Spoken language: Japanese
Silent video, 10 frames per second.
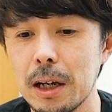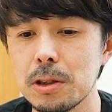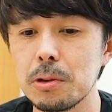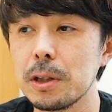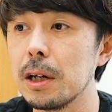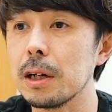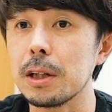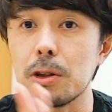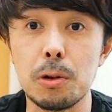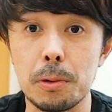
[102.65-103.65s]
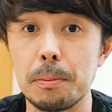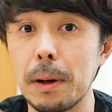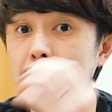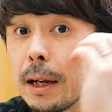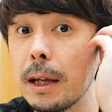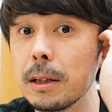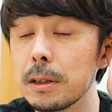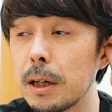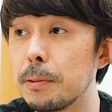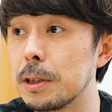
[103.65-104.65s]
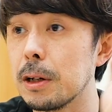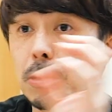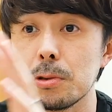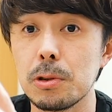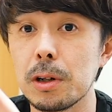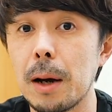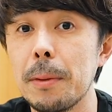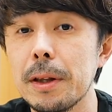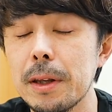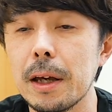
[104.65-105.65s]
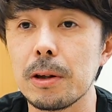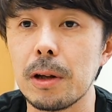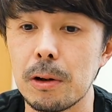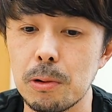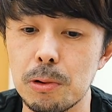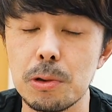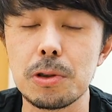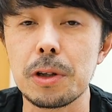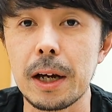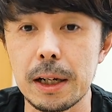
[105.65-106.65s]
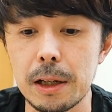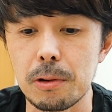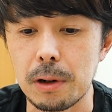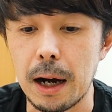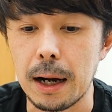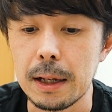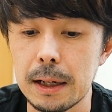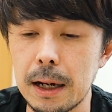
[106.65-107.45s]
そういった中で今日またねキャプチャーのその画面でノイズの出方とか